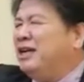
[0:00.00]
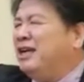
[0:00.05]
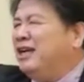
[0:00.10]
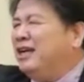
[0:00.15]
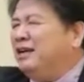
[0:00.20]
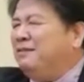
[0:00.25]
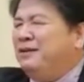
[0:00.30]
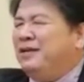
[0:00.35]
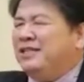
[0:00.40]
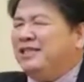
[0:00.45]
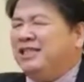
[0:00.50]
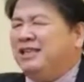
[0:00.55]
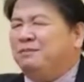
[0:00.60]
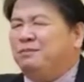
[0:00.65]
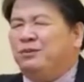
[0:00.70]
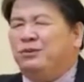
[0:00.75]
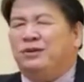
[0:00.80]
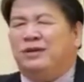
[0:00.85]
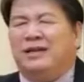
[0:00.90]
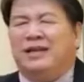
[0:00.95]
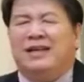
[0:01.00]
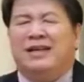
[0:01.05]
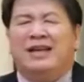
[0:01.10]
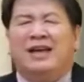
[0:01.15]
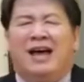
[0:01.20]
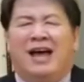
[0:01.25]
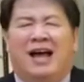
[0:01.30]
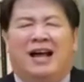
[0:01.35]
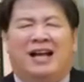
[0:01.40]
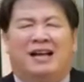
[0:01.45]
kirmisi pun
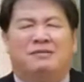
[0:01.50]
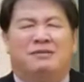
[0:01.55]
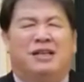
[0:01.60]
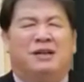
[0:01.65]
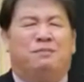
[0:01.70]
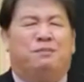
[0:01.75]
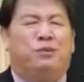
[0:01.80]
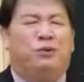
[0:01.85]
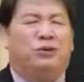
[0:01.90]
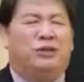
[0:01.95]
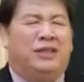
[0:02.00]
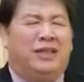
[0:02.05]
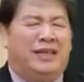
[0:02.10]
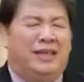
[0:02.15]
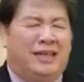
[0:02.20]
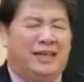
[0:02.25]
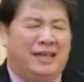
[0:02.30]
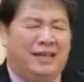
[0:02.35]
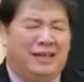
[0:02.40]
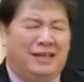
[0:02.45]
akan jadi putih